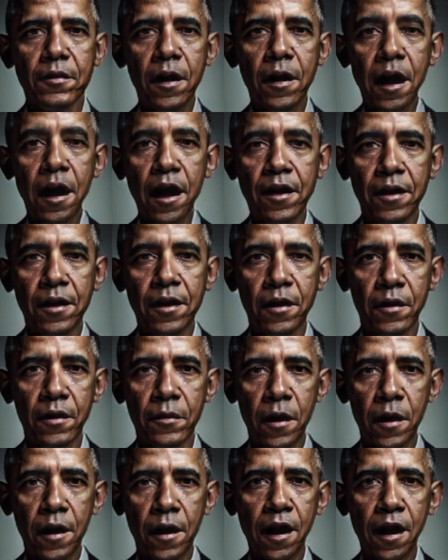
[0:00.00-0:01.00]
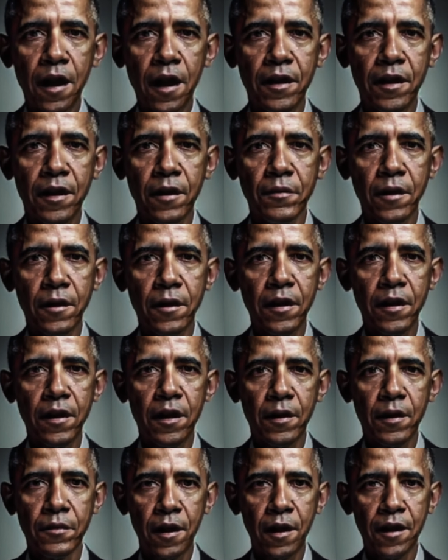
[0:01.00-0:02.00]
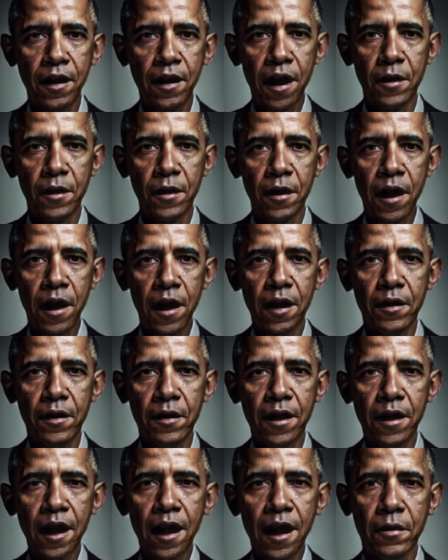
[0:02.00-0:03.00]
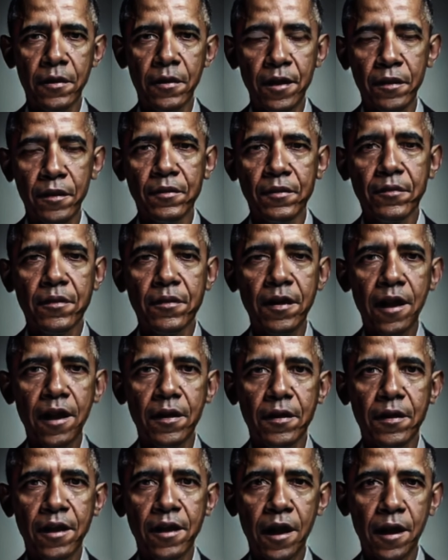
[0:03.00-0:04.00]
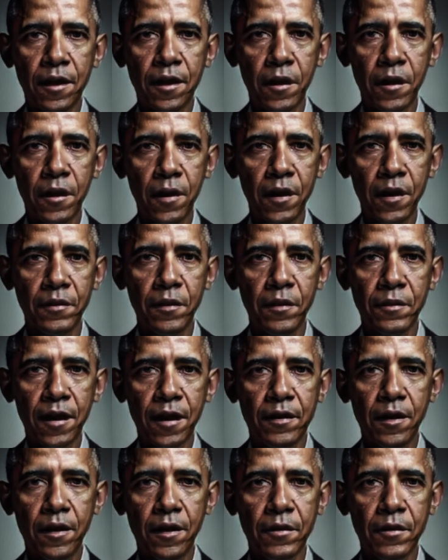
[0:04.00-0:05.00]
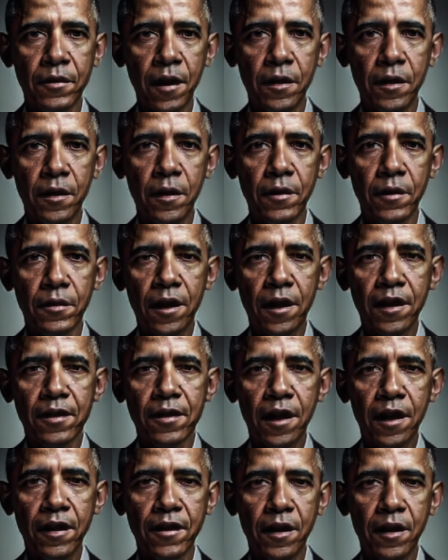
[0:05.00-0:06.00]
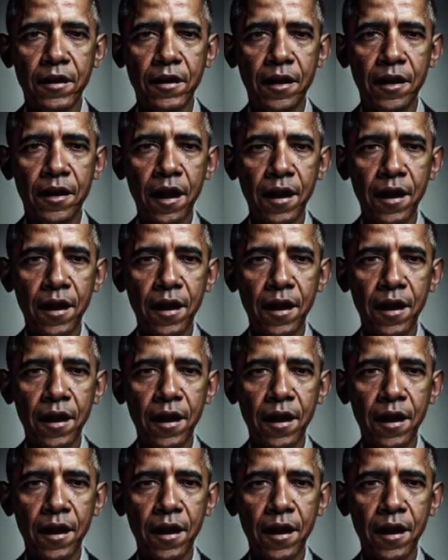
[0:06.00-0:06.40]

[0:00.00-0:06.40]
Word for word: All diese Möglichkeiten bietet die Expression Camera in seiner App. Jetzt zeige ich euch, wie man das in der Videokonferenz einsetzen kann.